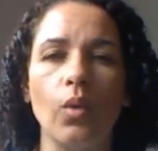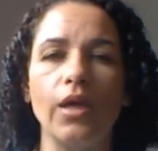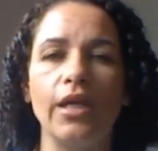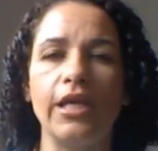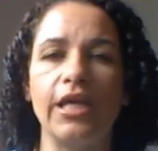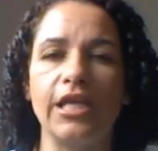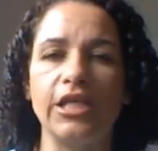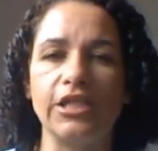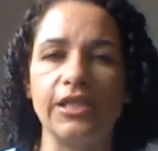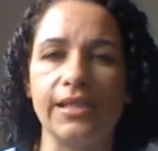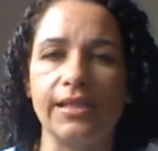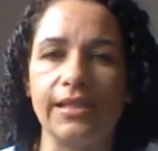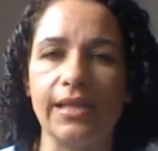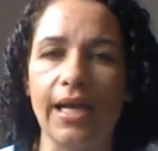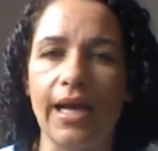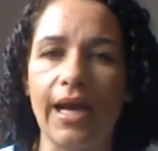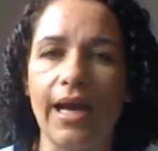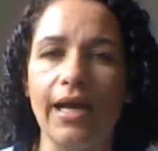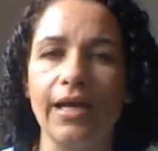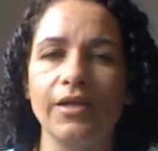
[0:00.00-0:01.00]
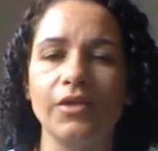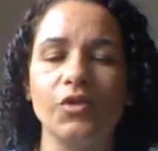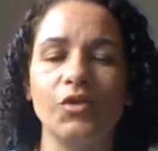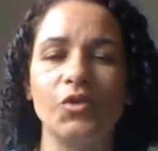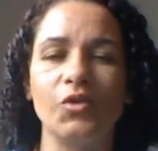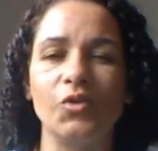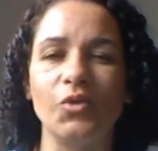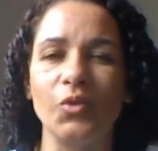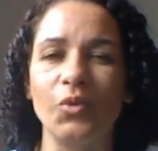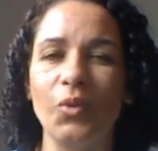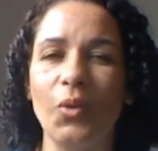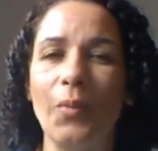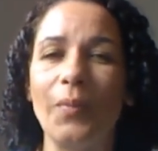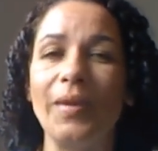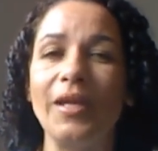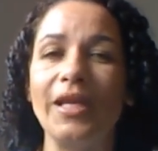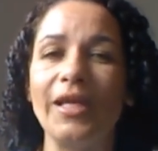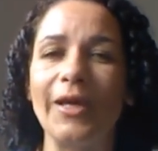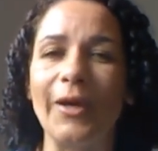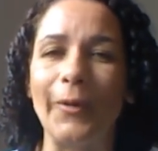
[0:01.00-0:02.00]
e registrar sua
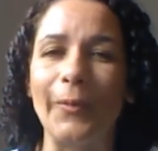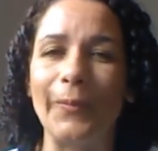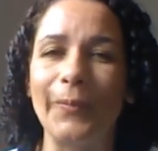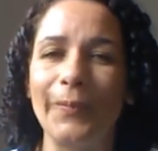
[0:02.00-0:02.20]
opinião.